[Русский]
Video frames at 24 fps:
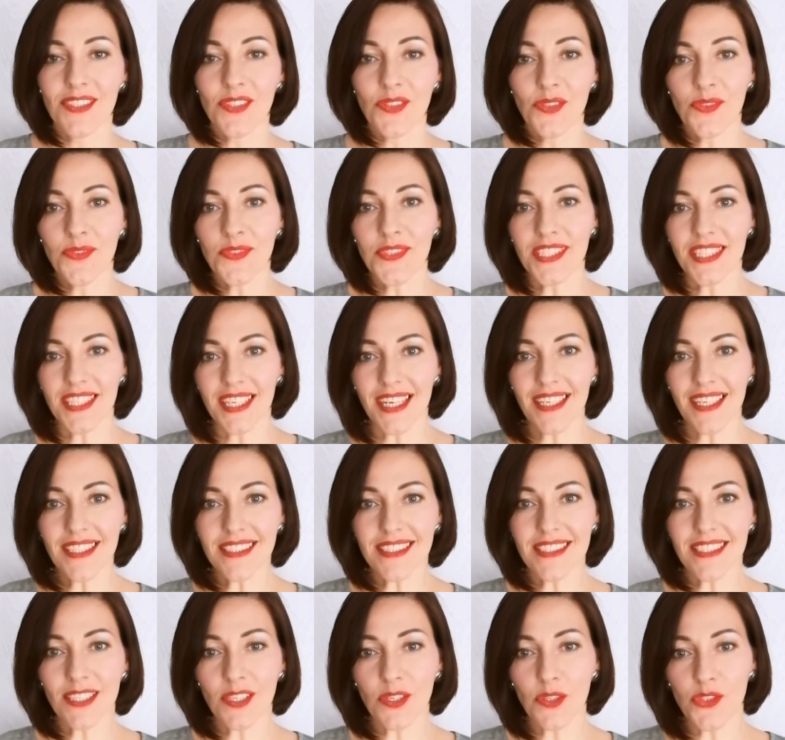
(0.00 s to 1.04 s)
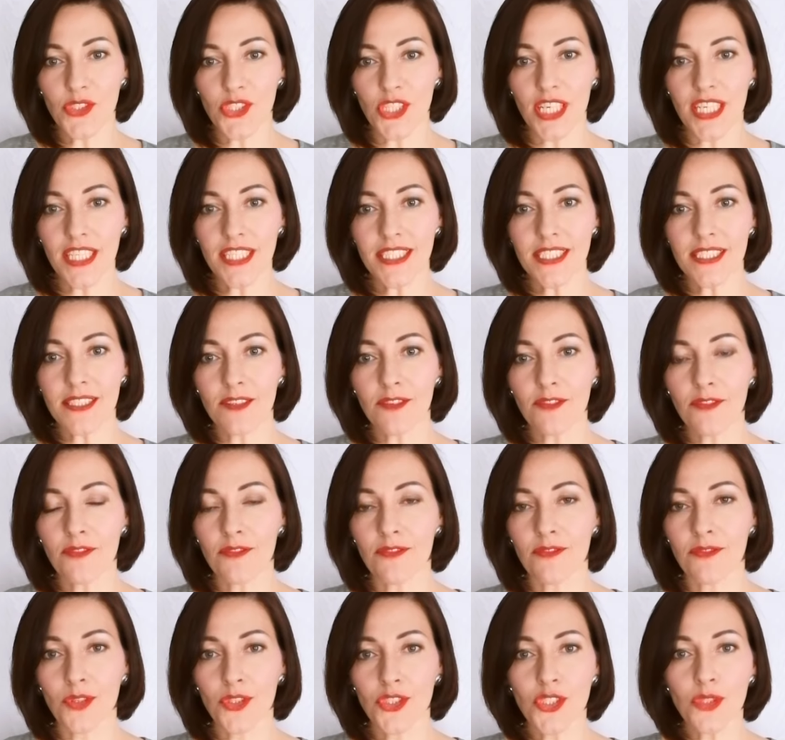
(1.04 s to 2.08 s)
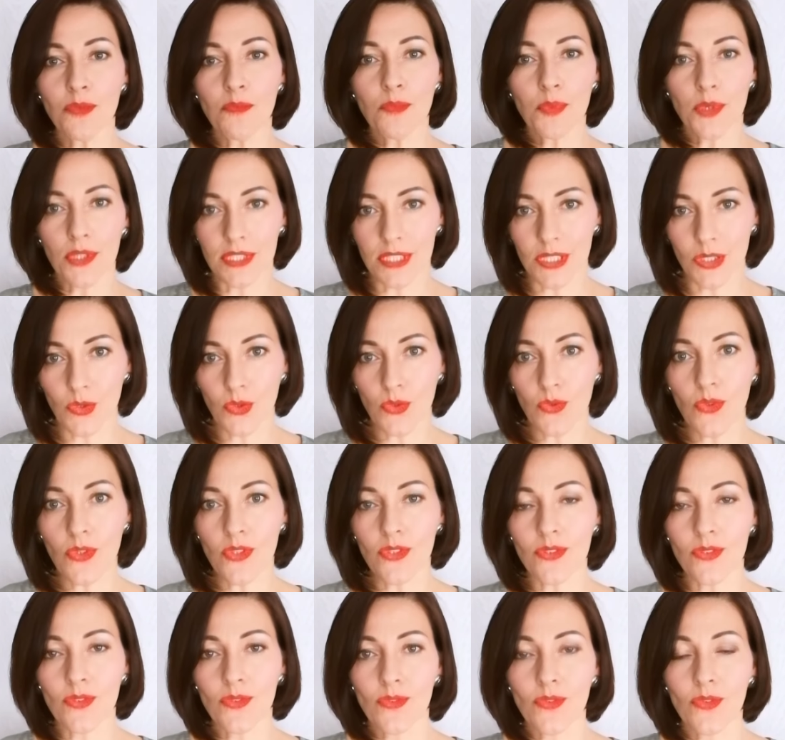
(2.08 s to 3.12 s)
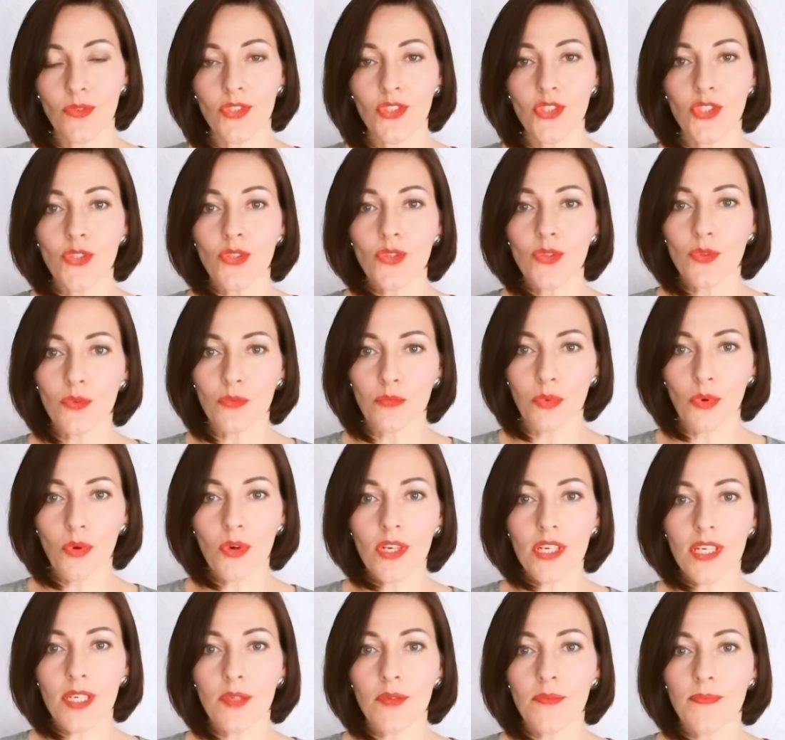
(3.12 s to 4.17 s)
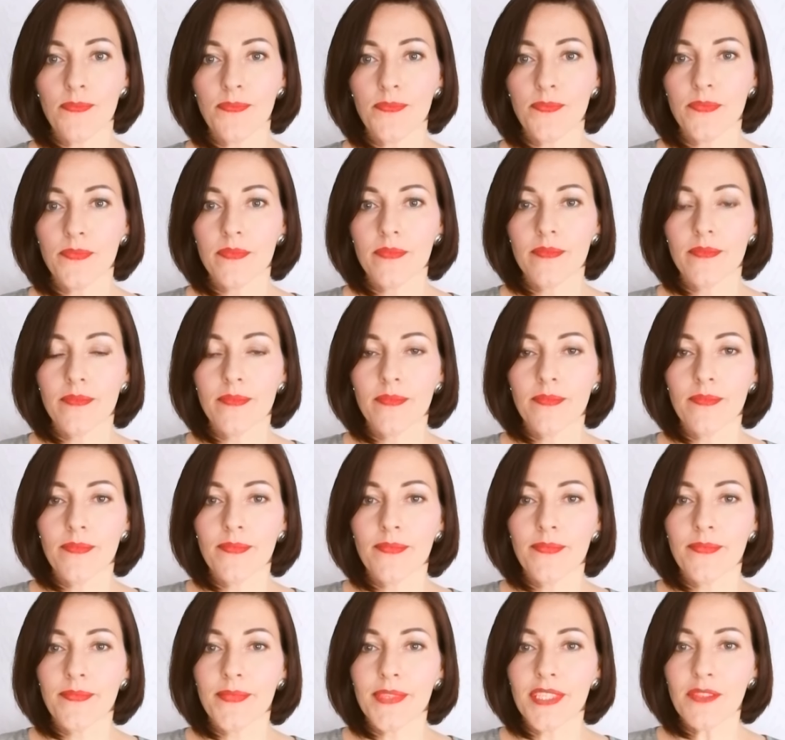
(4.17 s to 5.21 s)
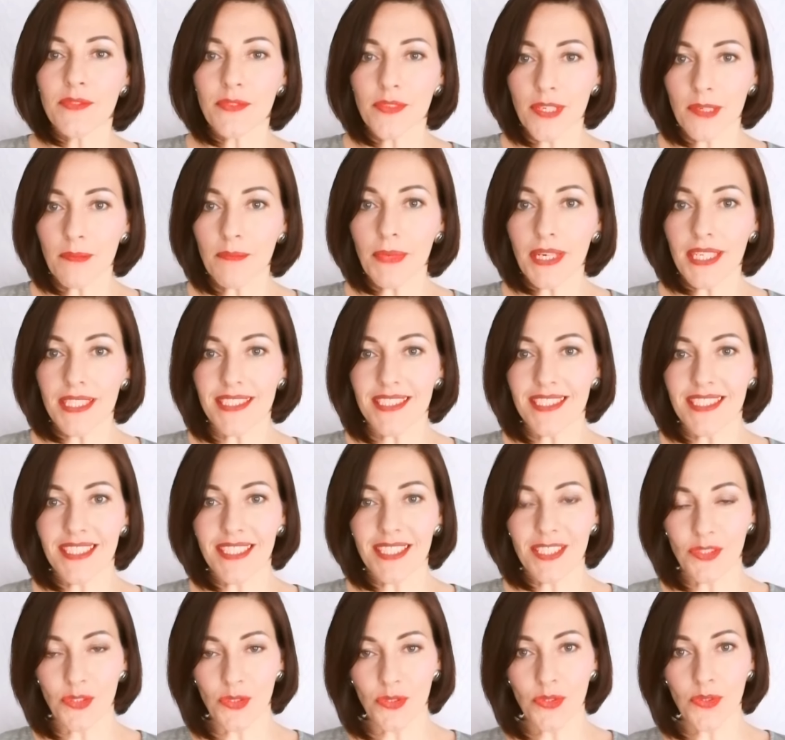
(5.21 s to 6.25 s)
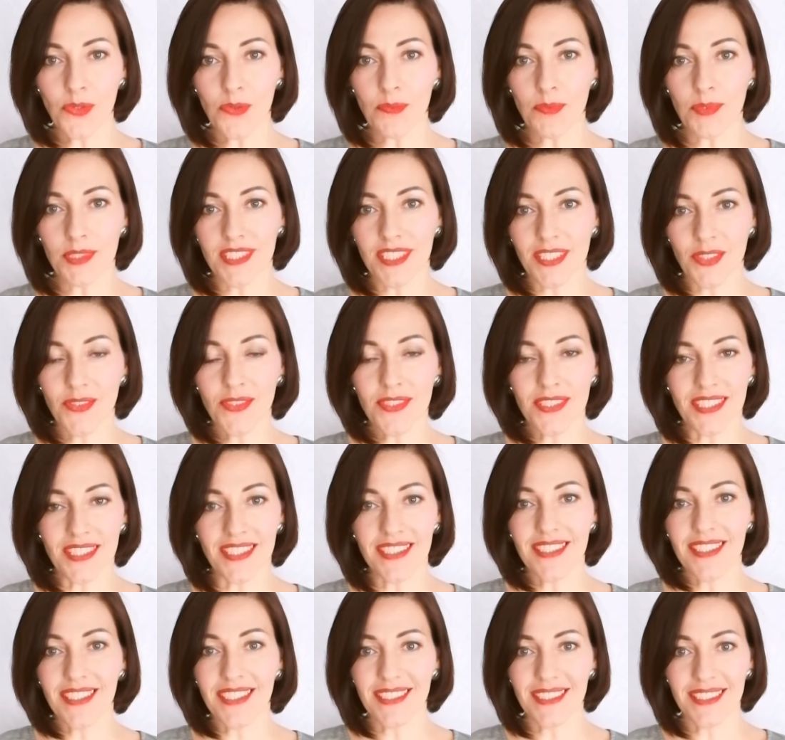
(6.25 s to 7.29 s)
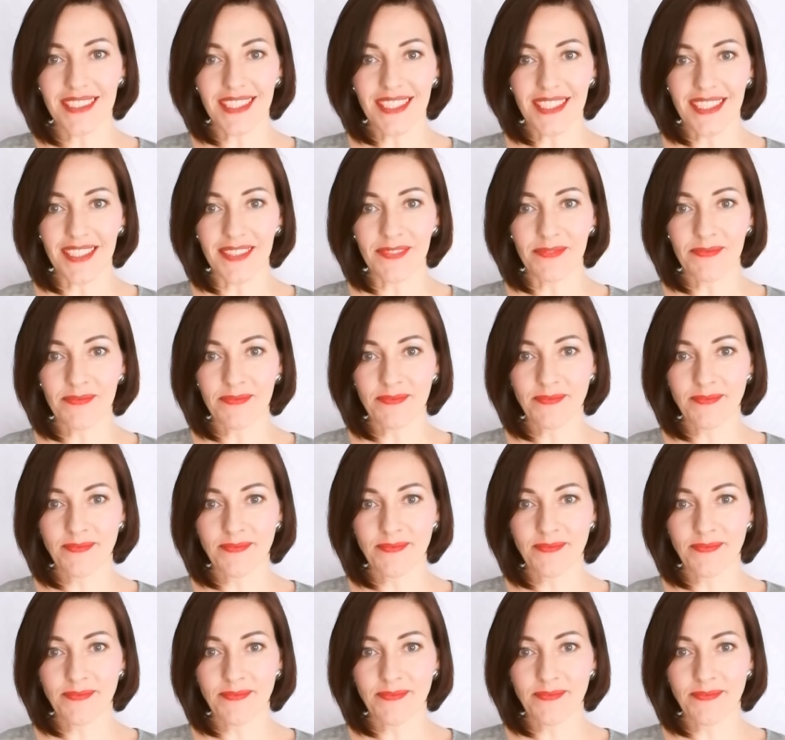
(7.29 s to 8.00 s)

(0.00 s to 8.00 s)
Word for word: Ее уникальность заключается в очень простой, но очень глубокой информации, которую подает Анна Антре.